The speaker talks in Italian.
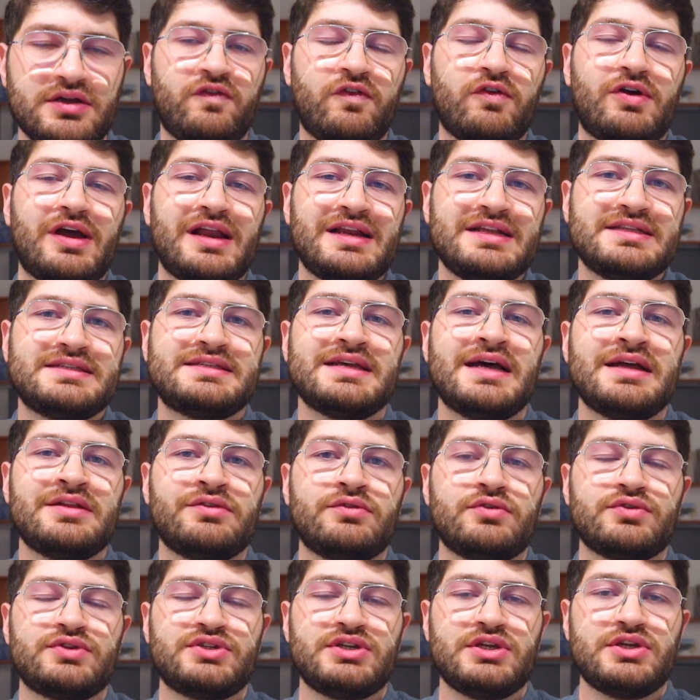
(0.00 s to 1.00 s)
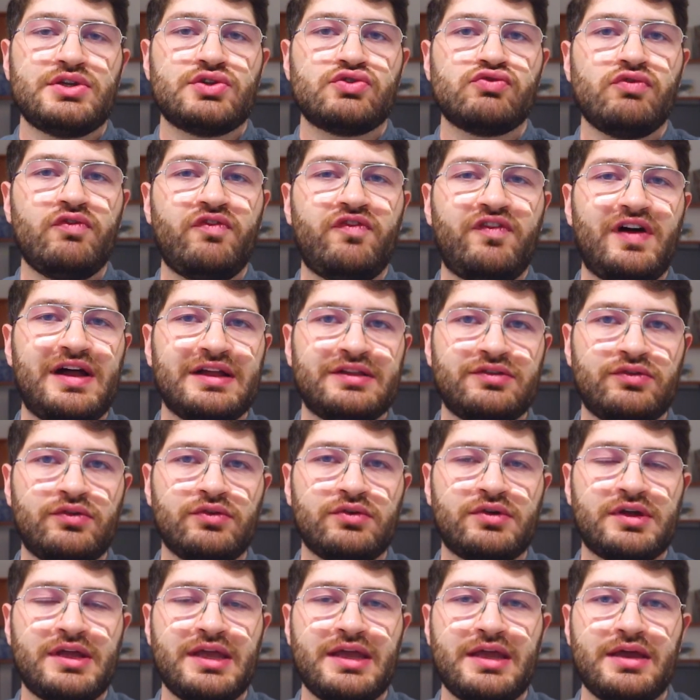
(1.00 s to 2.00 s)
focalizzandosi sul
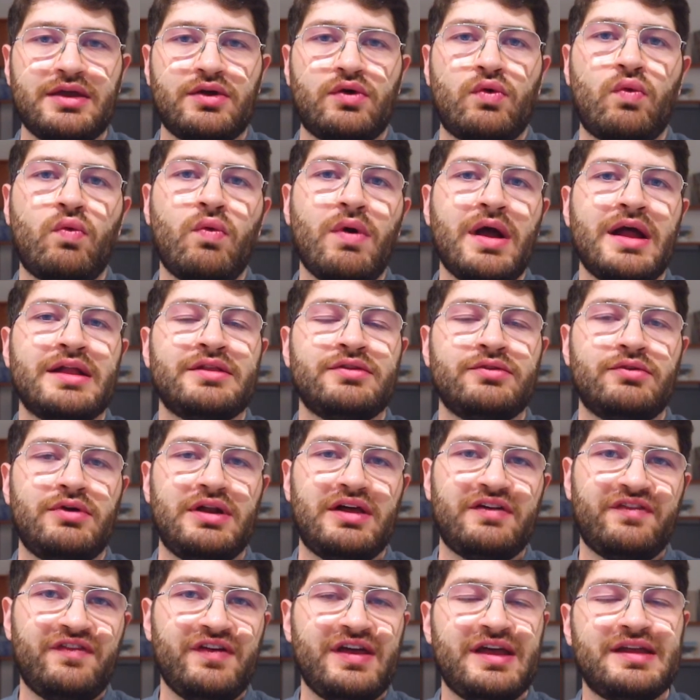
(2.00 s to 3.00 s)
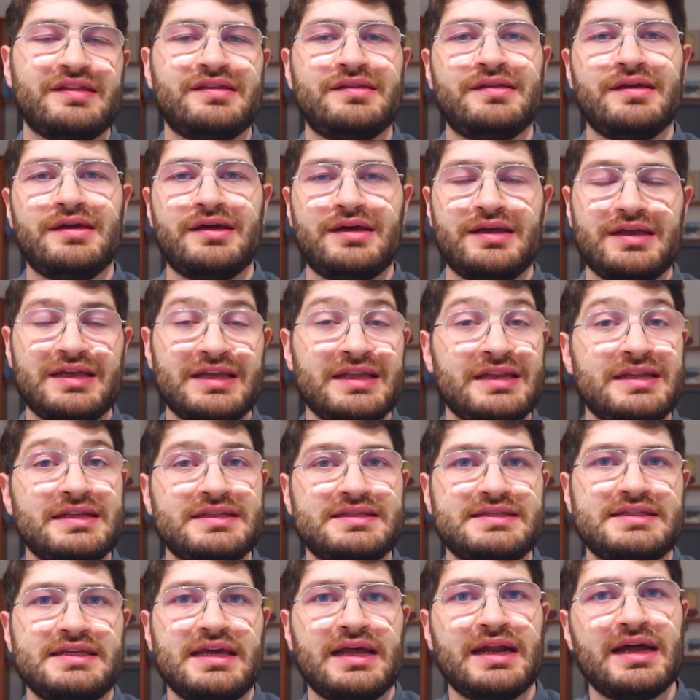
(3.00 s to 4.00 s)
fatto che quando la Fed
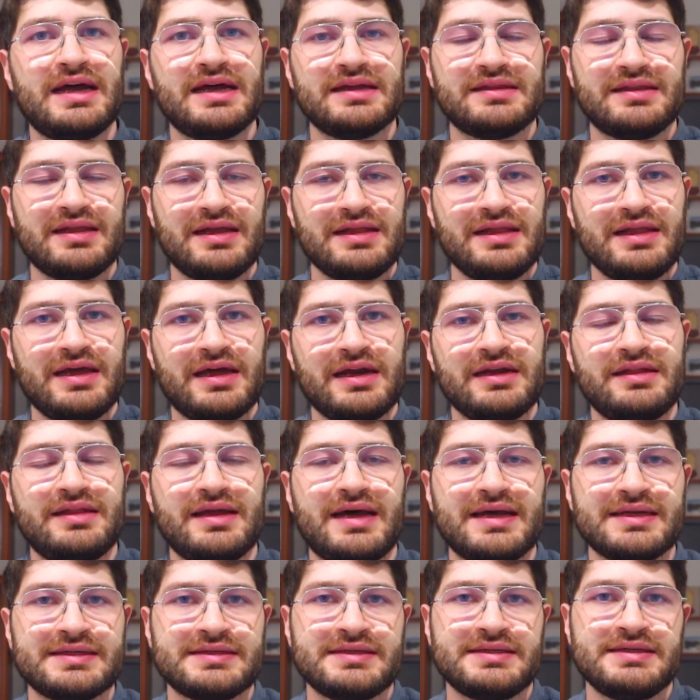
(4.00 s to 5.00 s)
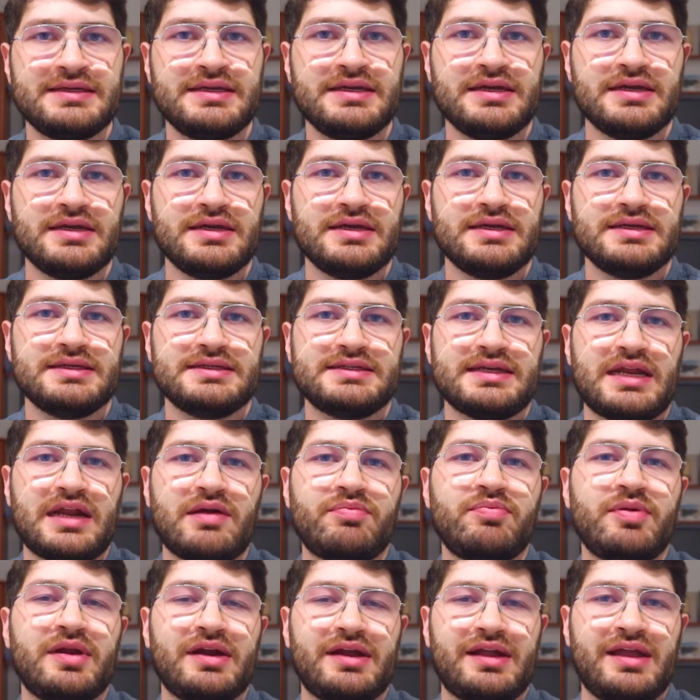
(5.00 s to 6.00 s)
inizierà a tagliare i tassi
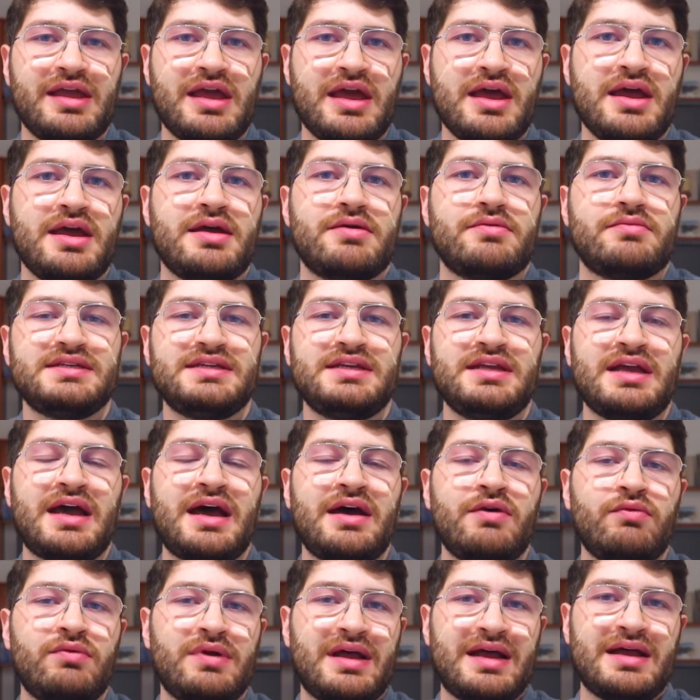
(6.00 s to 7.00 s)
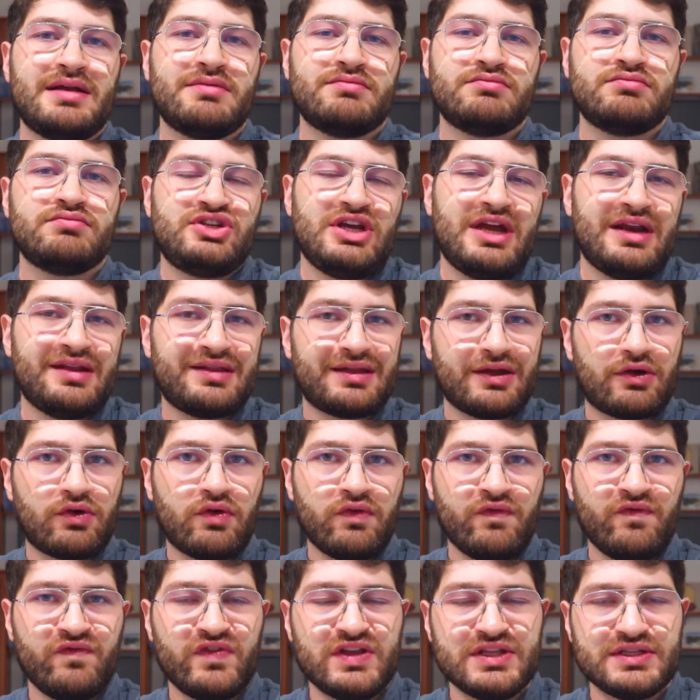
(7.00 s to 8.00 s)
sarà perché si ha una certa
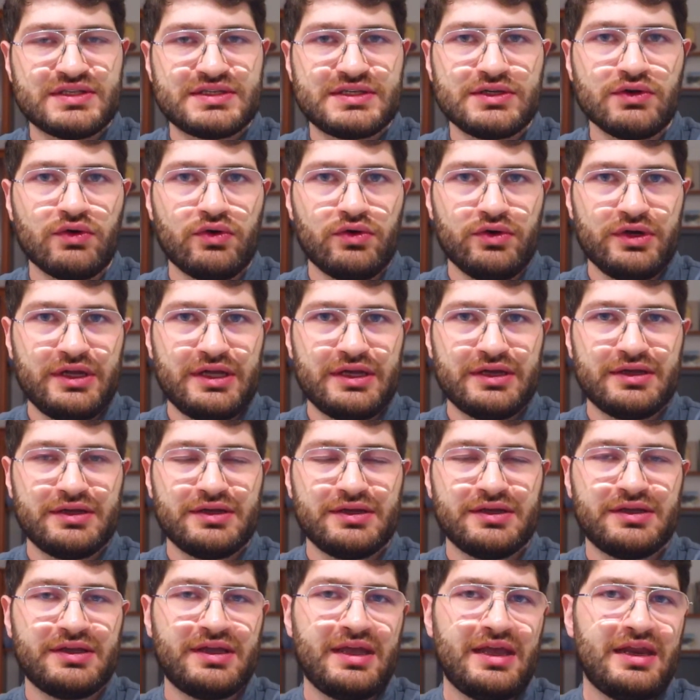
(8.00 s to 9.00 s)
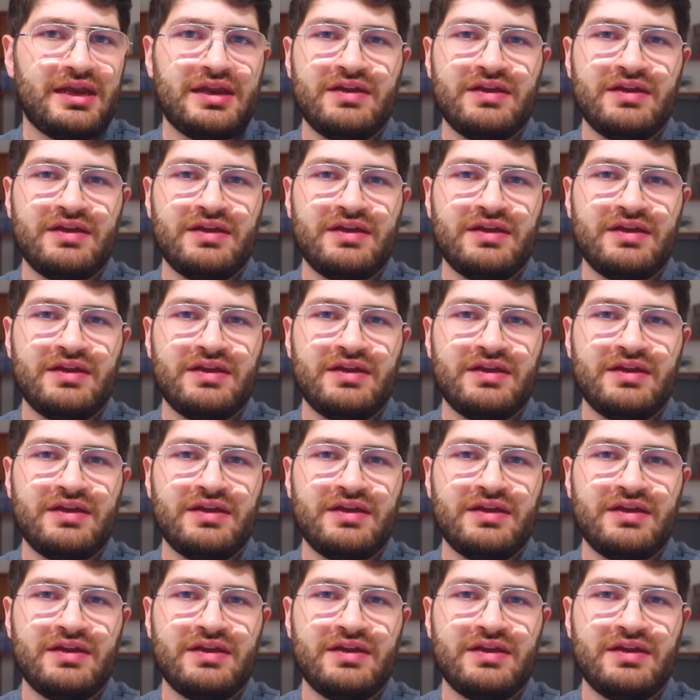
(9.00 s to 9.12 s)
convinzione che